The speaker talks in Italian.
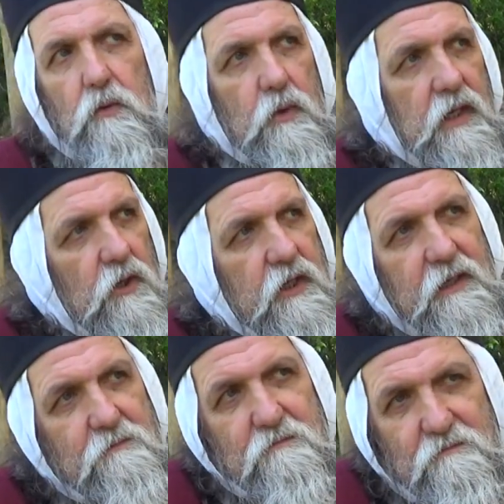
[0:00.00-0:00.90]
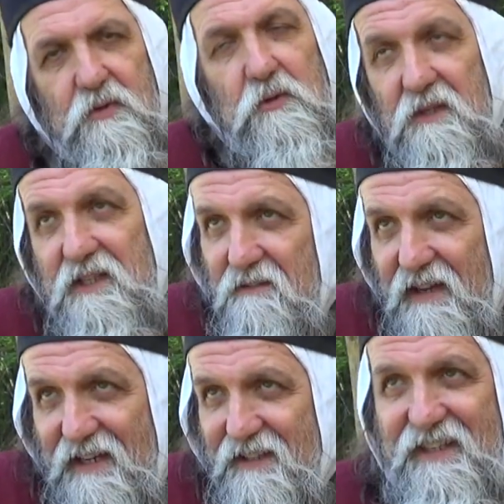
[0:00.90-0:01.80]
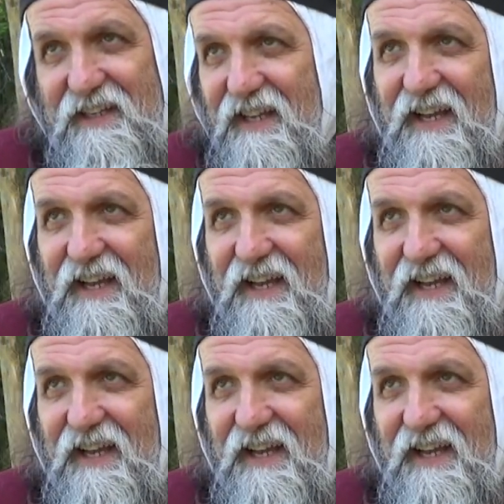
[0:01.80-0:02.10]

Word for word: quello che più mi diverte,